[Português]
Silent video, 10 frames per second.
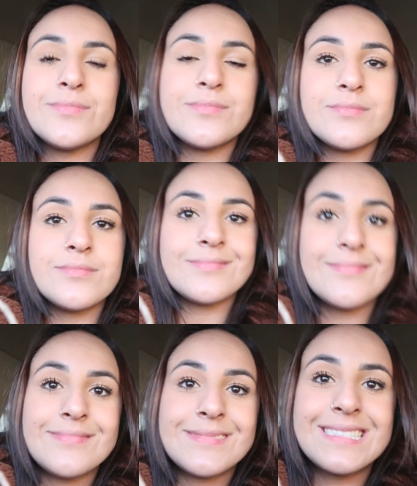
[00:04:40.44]
Ah,
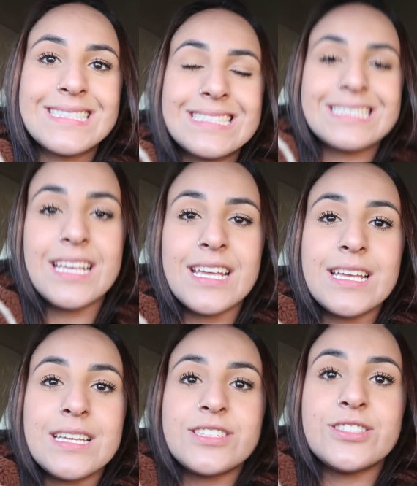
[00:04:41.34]
recebeu o
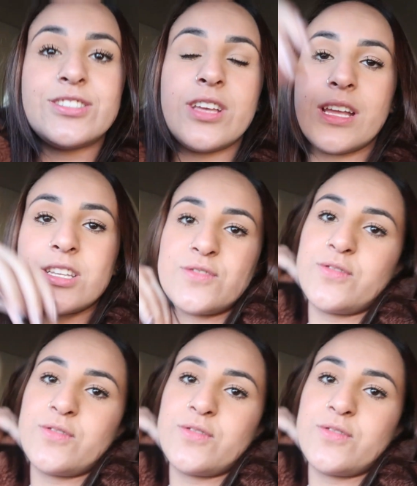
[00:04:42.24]
lanche? Gente,